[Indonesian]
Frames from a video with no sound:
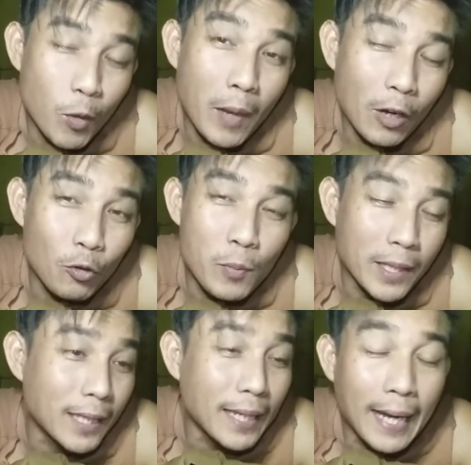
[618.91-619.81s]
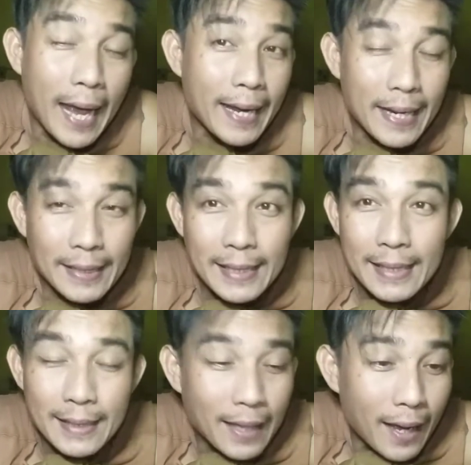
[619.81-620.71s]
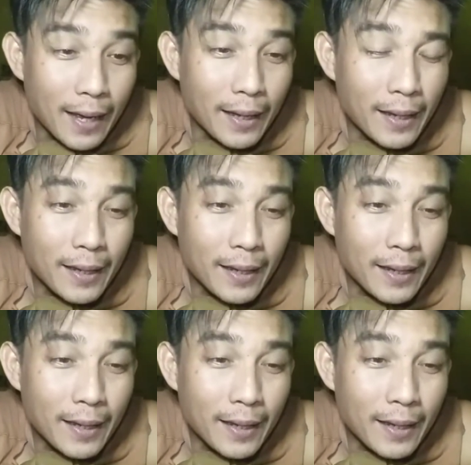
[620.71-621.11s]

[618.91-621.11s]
memaklumi tentang keadaan kita